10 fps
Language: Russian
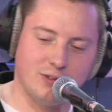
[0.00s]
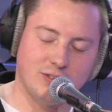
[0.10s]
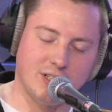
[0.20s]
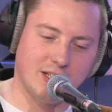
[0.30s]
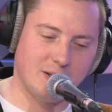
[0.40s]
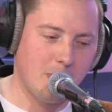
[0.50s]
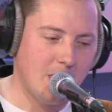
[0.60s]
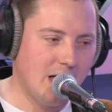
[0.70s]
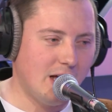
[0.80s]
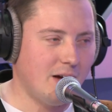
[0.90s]
в садик.
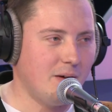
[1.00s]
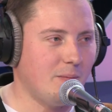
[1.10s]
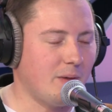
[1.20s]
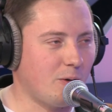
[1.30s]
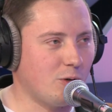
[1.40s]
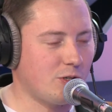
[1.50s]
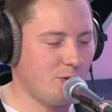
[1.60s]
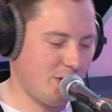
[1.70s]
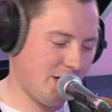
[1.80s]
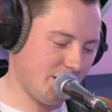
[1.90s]
Маргоша
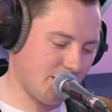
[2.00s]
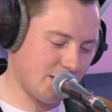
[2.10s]
у меня ездит на